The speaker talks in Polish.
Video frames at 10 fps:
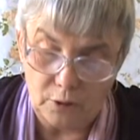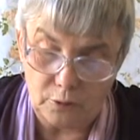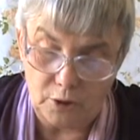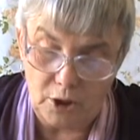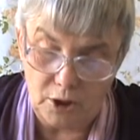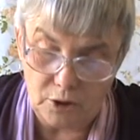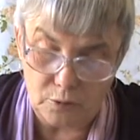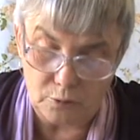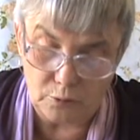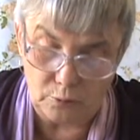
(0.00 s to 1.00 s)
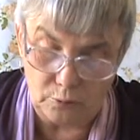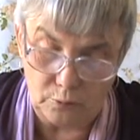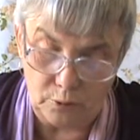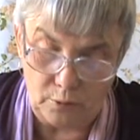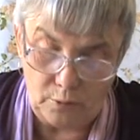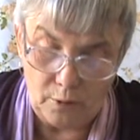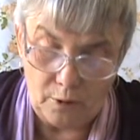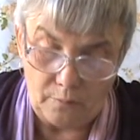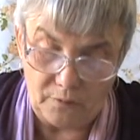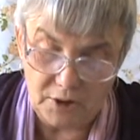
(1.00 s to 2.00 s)
to nie jest już trudno
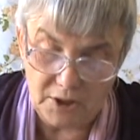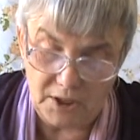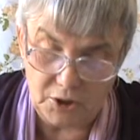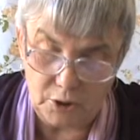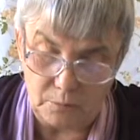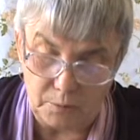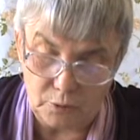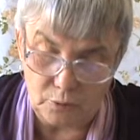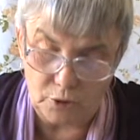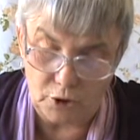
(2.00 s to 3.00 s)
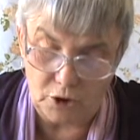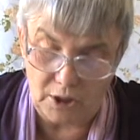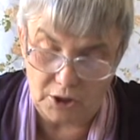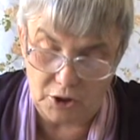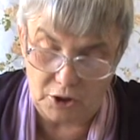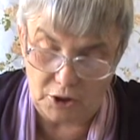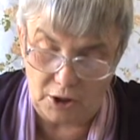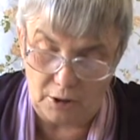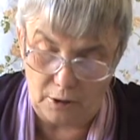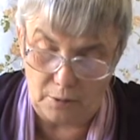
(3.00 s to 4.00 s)
wyznać i porzucić nasze
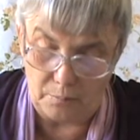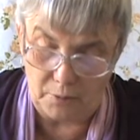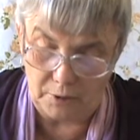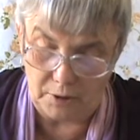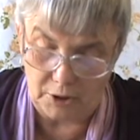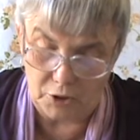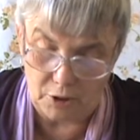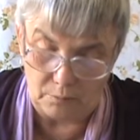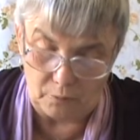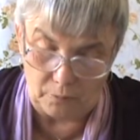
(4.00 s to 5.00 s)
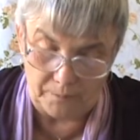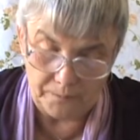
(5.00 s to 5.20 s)
grzechy i poddać się Mu.